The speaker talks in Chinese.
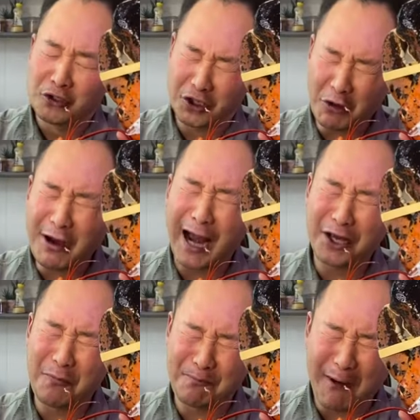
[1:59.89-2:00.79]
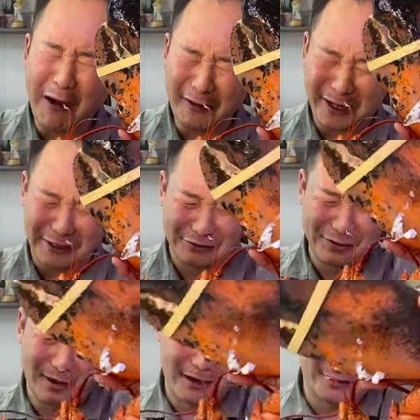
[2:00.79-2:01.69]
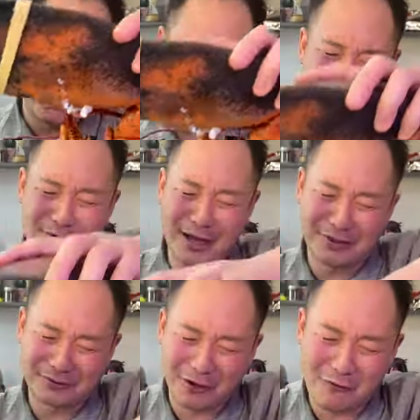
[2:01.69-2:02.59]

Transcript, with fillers: 信用卡的又爆了，兄弟们，这大龙虾的又